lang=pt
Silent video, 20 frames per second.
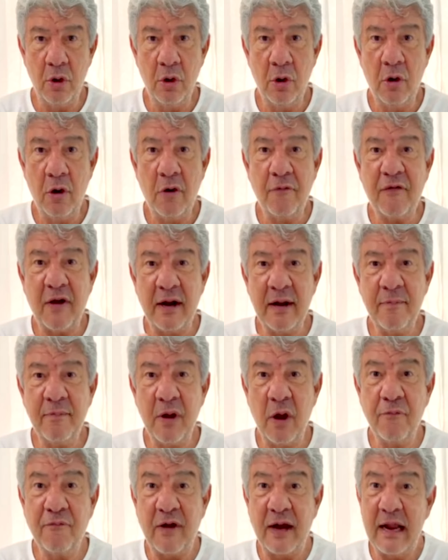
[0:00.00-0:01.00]
eu falei,
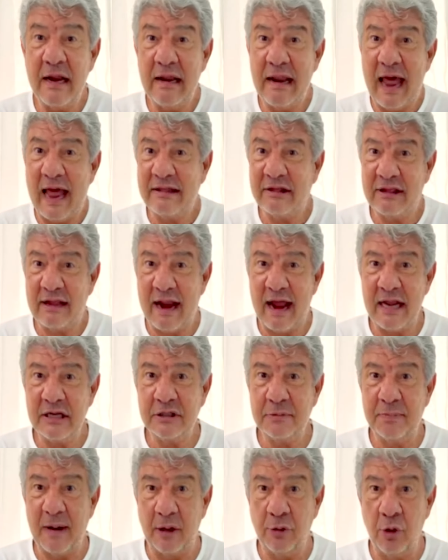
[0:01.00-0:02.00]
eu falei lá
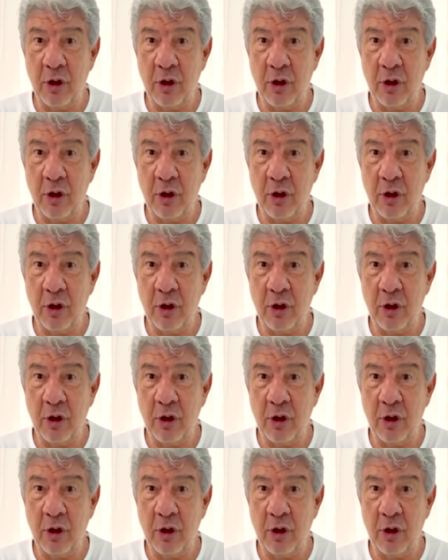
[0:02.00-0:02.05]
atrás para